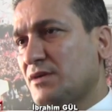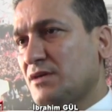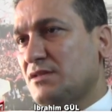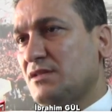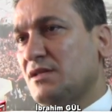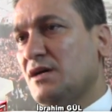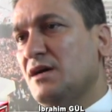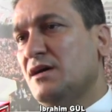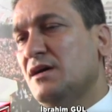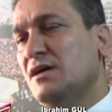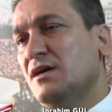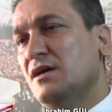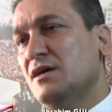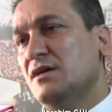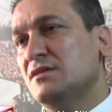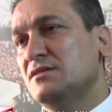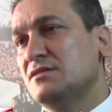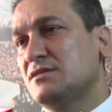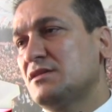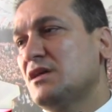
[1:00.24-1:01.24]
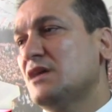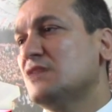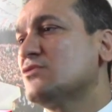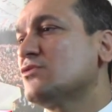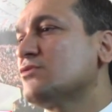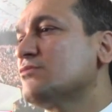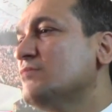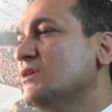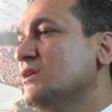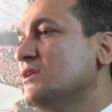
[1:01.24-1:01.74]
aramakta.
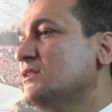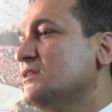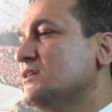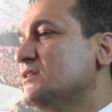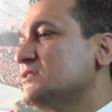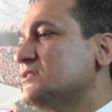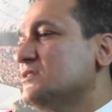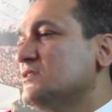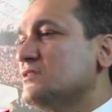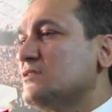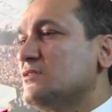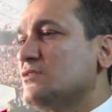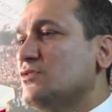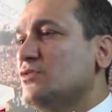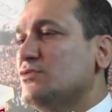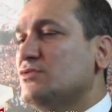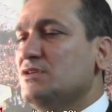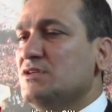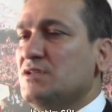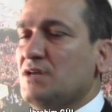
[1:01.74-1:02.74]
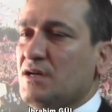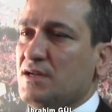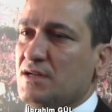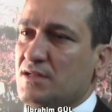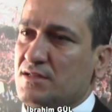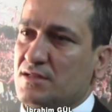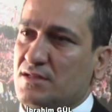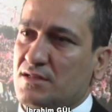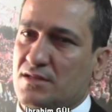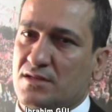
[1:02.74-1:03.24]
İskenderun Belediyesi'nin kötü
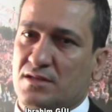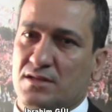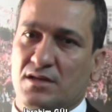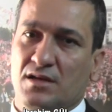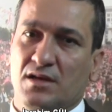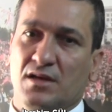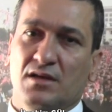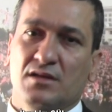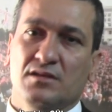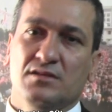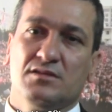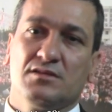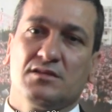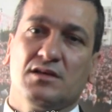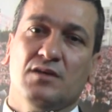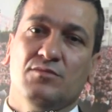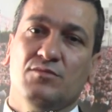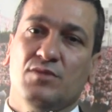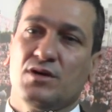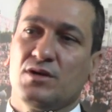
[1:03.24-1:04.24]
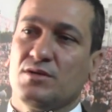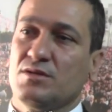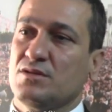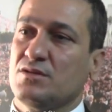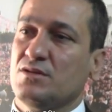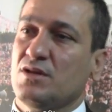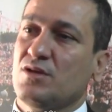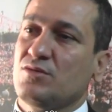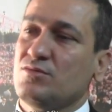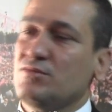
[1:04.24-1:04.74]
idare edildiğini,
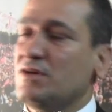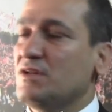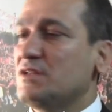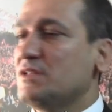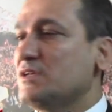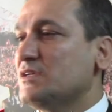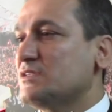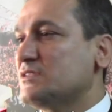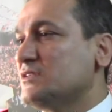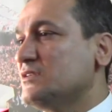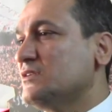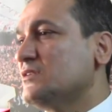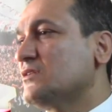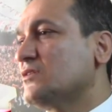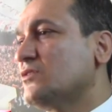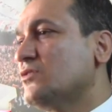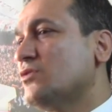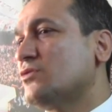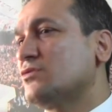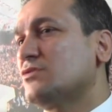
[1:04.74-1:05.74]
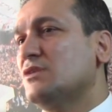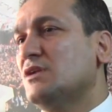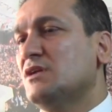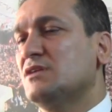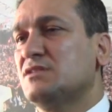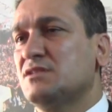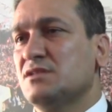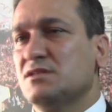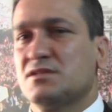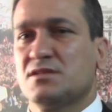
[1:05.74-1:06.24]
İskenderun Belediyesi'nin
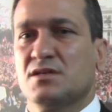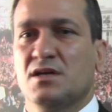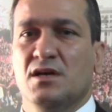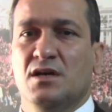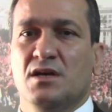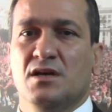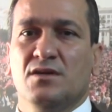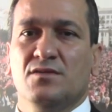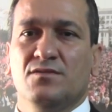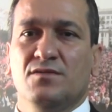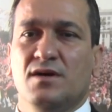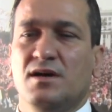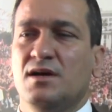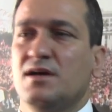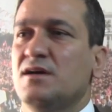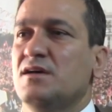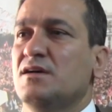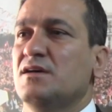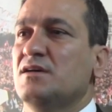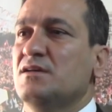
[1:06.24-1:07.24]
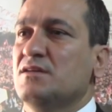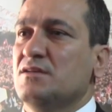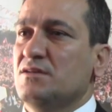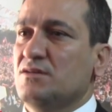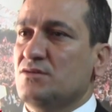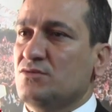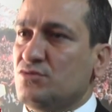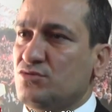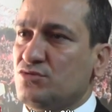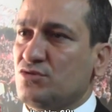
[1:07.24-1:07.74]
koordinesiz ve
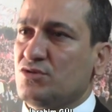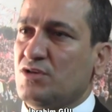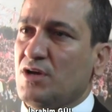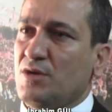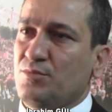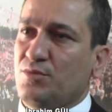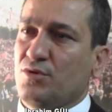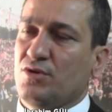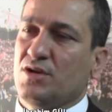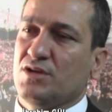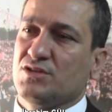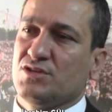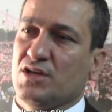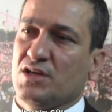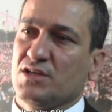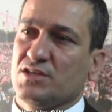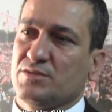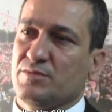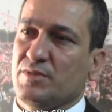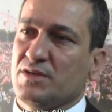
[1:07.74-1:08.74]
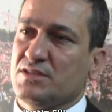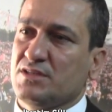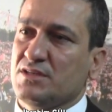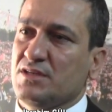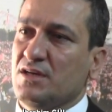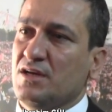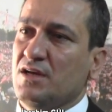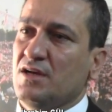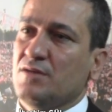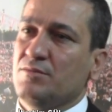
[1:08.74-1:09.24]
e, düşük tempoyla
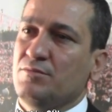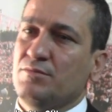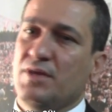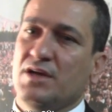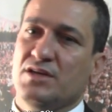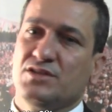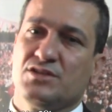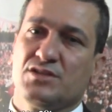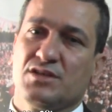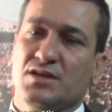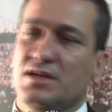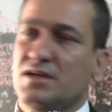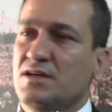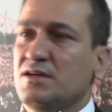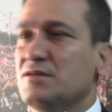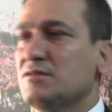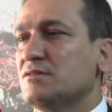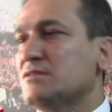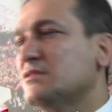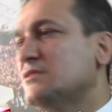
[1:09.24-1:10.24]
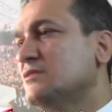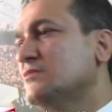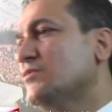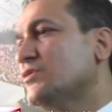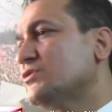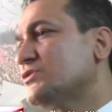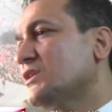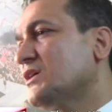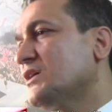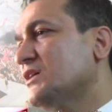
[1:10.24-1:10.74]
çalışması 5 yılı
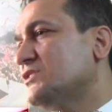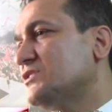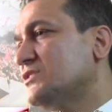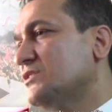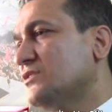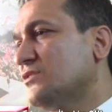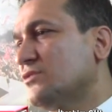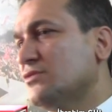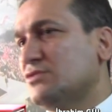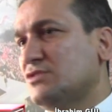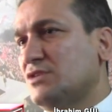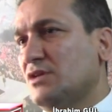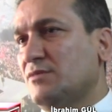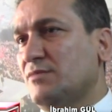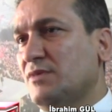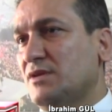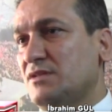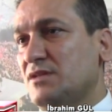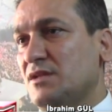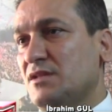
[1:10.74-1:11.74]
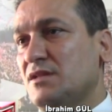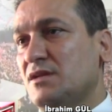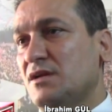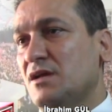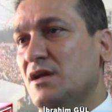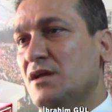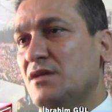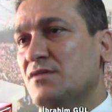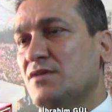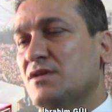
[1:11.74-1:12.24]
boşa geçtiğini
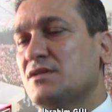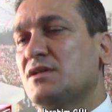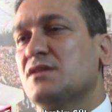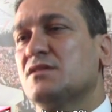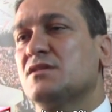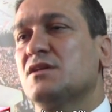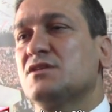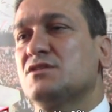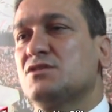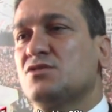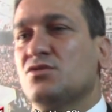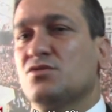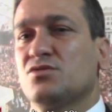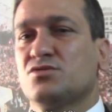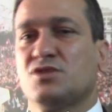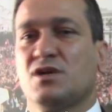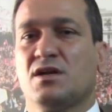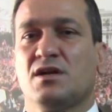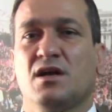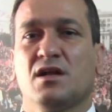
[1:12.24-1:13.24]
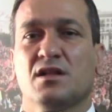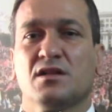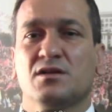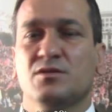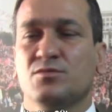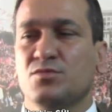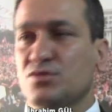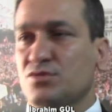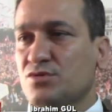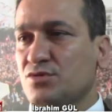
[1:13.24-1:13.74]
göstermektedir. Vatandaşta oluşan
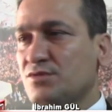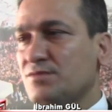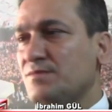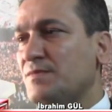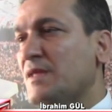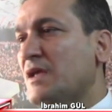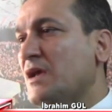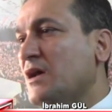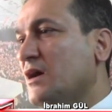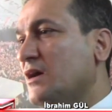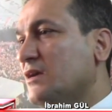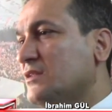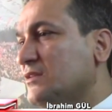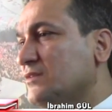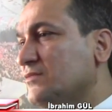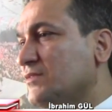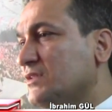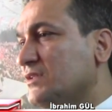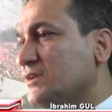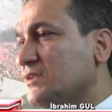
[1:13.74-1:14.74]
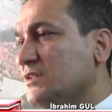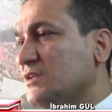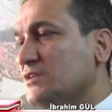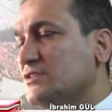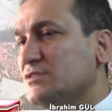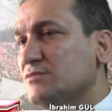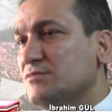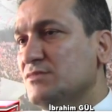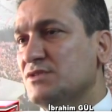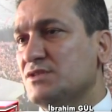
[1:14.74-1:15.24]
algı budur. Artık
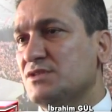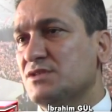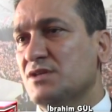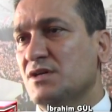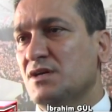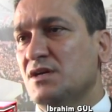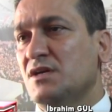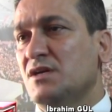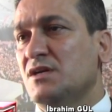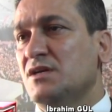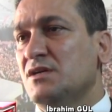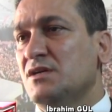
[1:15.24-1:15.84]
vatandaşımız